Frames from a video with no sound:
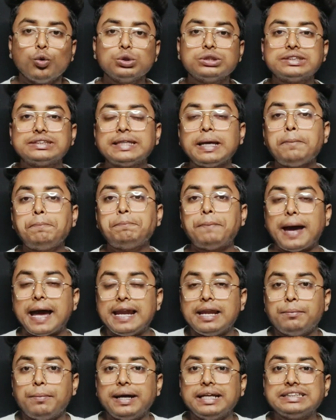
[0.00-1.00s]
उससे
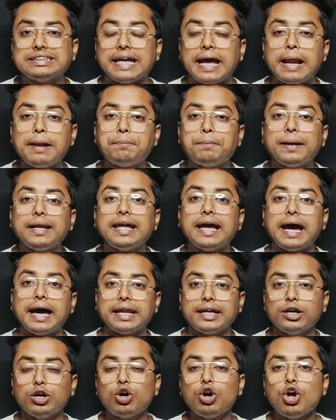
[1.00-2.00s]
पहले भाई चैनल पर नहीं आ
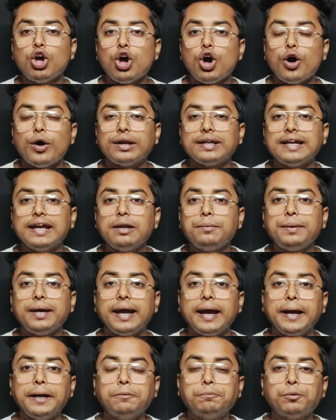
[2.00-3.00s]
रहे हो और रियल मी
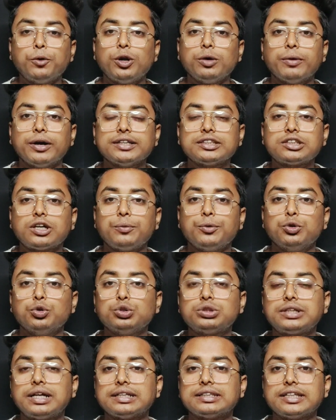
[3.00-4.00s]
एट प्रो डिवाइस कब
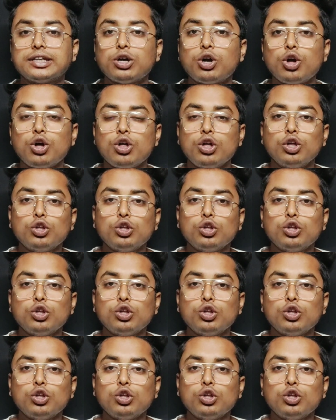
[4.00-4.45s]
यूज़ करते हो